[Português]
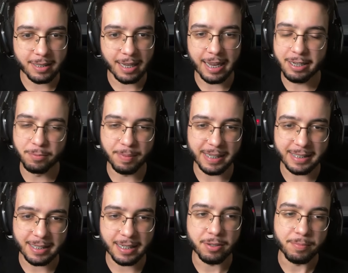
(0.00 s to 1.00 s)
Aí não passa.
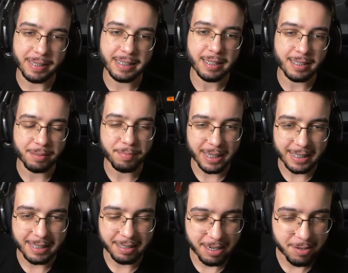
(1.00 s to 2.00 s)
Ah, não, passa sim, passa.
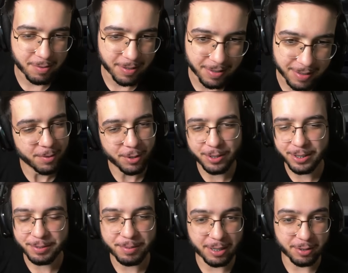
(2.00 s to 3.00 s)
Tranquilo. Meu Deus,
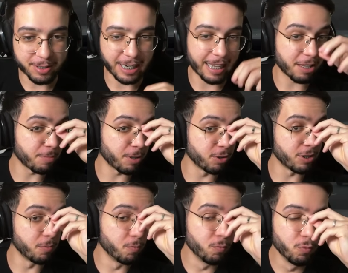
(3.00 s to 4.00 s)
mano, os caras têm uma noção
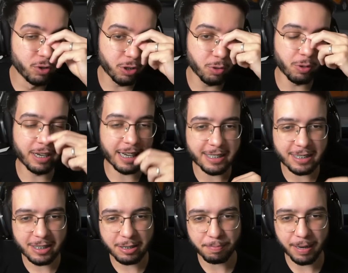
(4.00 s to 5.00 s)
muito grande
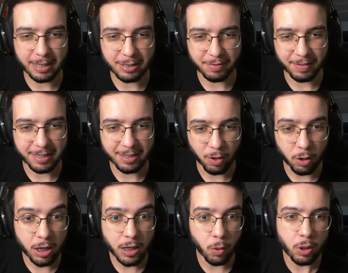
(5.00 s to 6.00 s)
de espaço, velho.
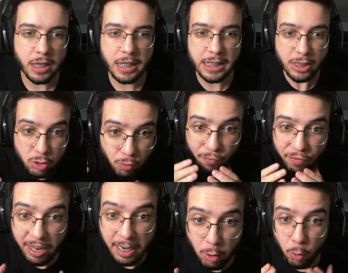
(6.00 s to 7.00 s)
Olha, olha isso,
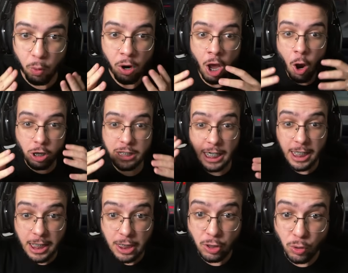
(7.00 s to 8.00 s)
velho! Olha
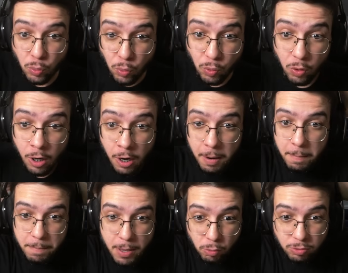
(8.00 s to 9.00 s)
isso!
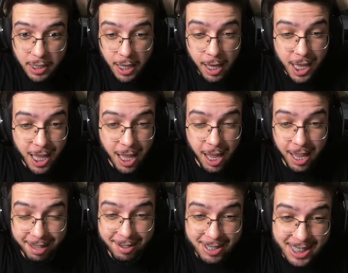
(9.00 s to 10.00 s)
Meu
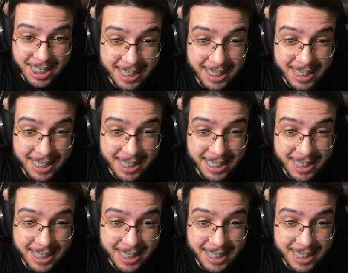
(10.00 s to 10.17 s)
Deus!